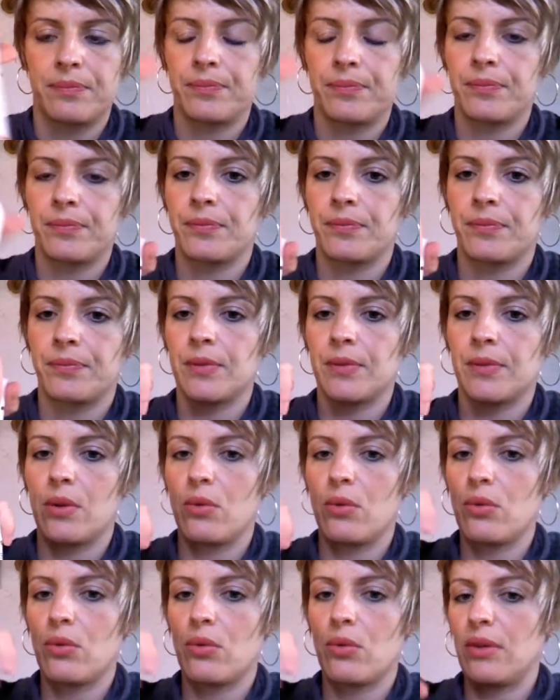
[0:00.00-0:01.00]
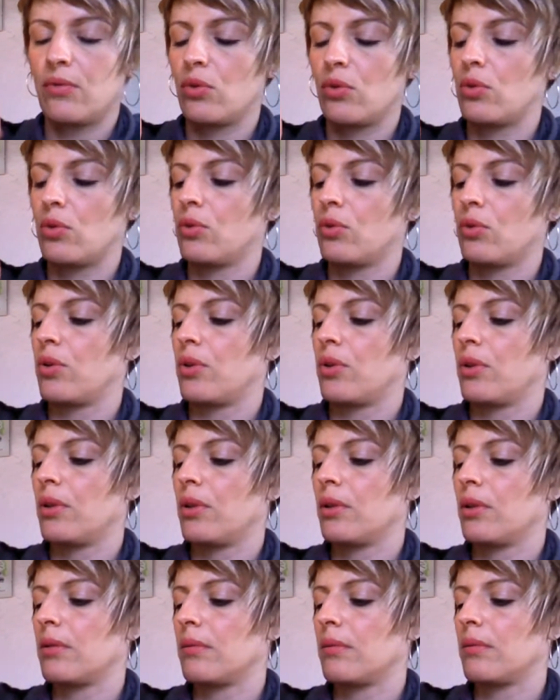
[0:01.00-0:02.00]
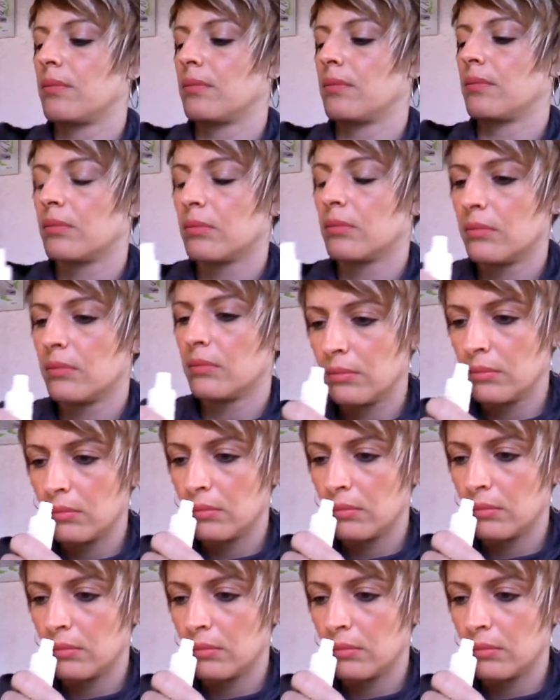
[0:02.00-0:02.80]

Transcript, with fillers: Voilà. Au niveau de l'odeur,